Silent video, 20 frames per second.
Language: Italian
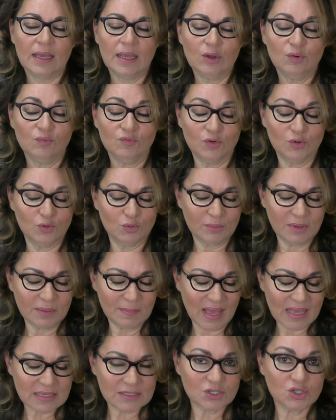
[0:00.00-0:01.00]
è un volume
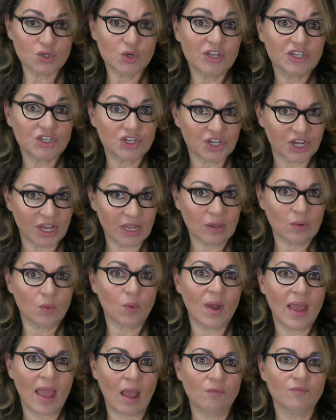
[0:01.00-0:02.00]
basso e
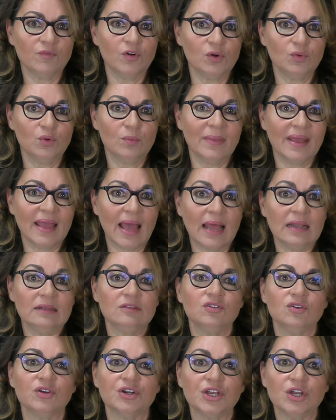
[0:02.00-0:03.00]
5 è un volume
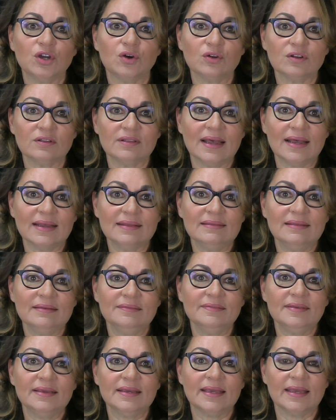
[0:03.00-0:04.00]
alto.
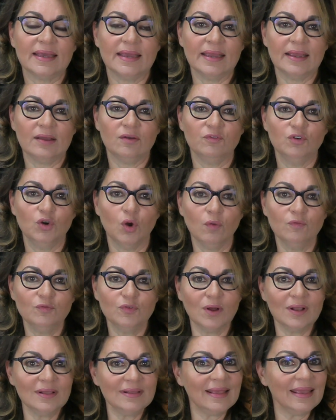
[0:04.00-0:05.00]
Ricordatevi che non
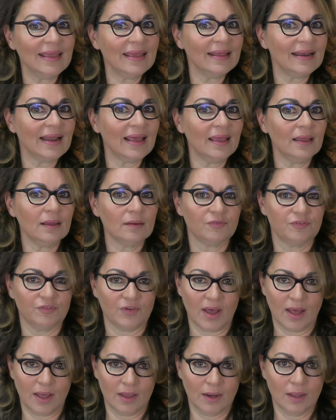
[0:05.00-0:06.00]
vuol dire
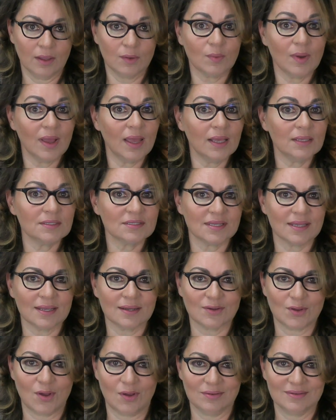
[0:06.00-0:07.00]
fare
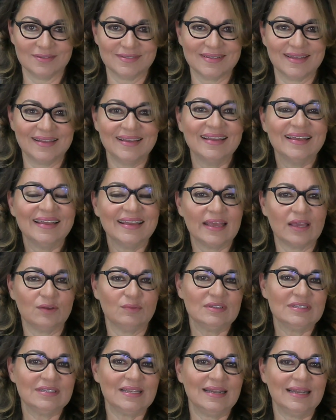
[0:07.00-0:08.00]
questa cosa, che
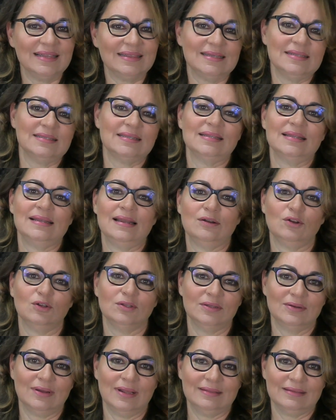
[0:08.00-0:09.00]
questa è l'altezza della
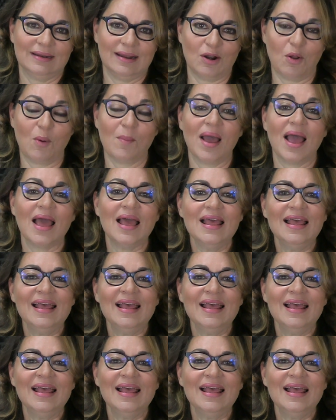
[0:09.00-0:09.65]
nota, un'altra roba.